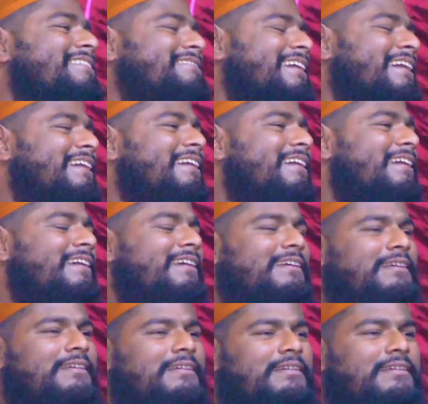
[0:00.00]
নিচে
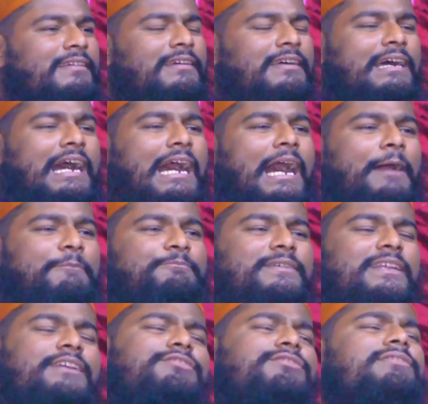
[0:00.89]

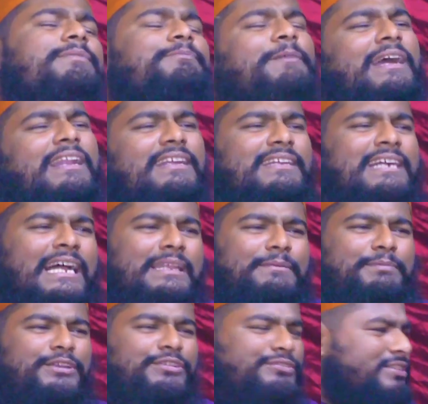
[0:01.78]
আপনারা তো পারেন
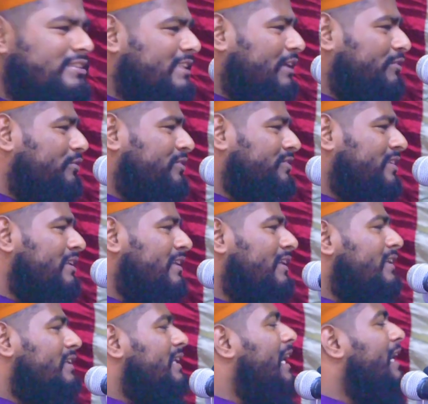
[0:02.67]
খালি বিরোধিতা করতে
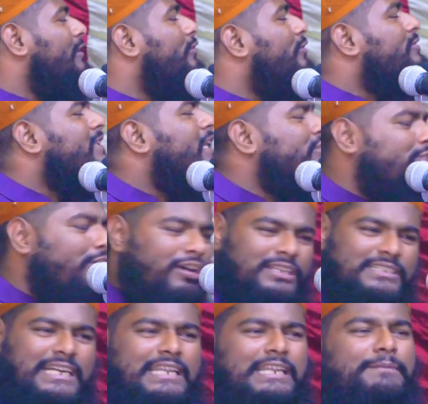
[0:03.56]
এই লোকটা
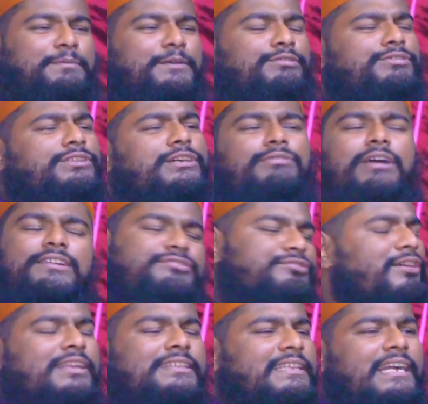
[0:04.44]
সরকারের বিরুদ্ধে ওয়াজ
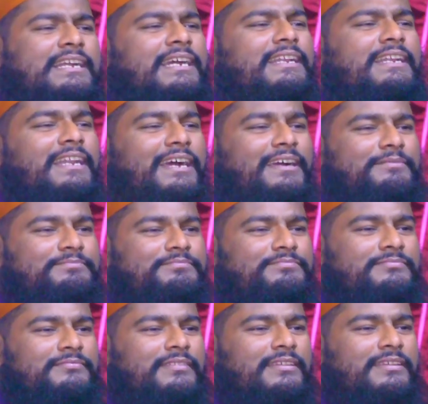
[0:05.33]
করে দেখেন না
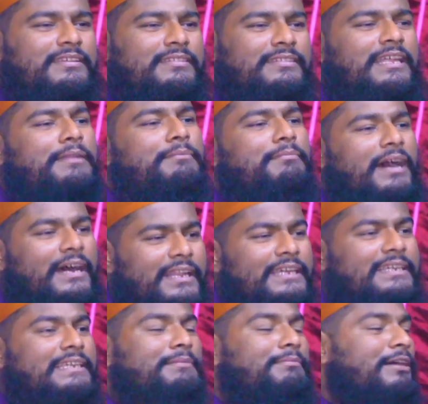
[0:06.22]
তার
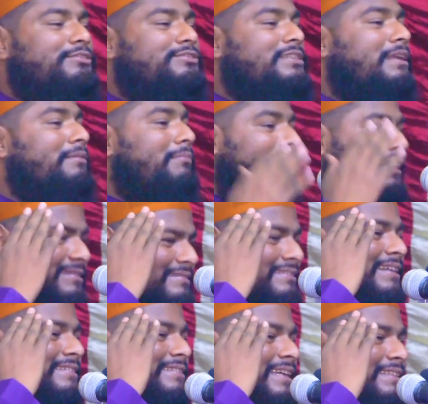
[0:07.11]
মানে কি মানুষের
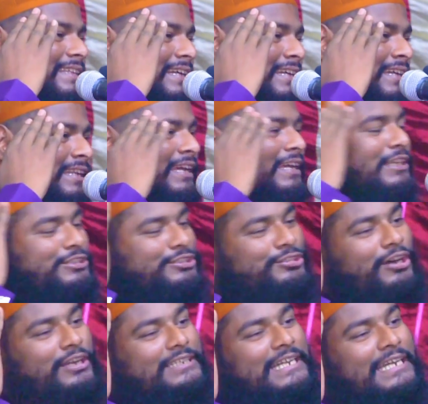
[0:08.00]
মাইন্ডসেটটা দেখেন
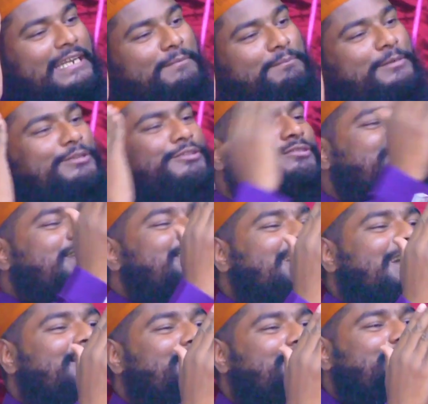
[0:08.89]
সরকারের বিরুদ্ধে
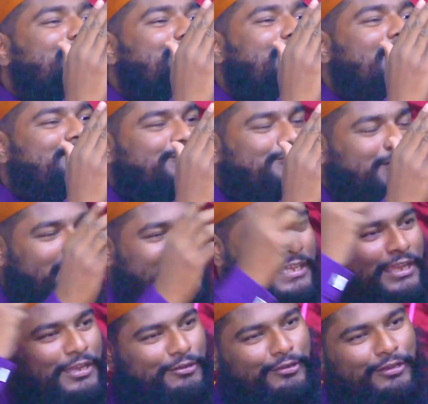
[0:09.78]
যেই লোকটা ওয়াজ করে
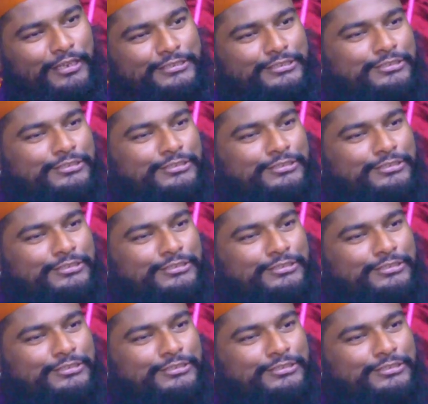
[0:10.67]
ও হলো